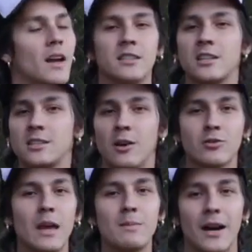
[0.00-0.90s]
A gente não
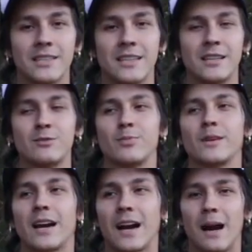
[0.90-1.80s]
tem imagem disso
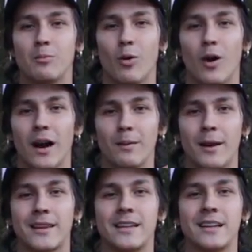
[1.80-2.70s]
porque acabou a
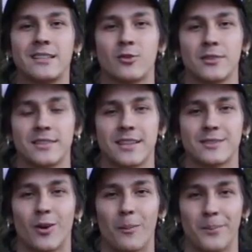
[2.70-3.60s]
bateria de todas
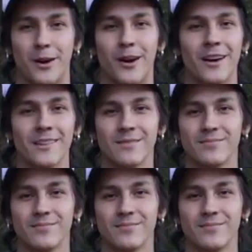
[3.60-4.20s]
as GoPro.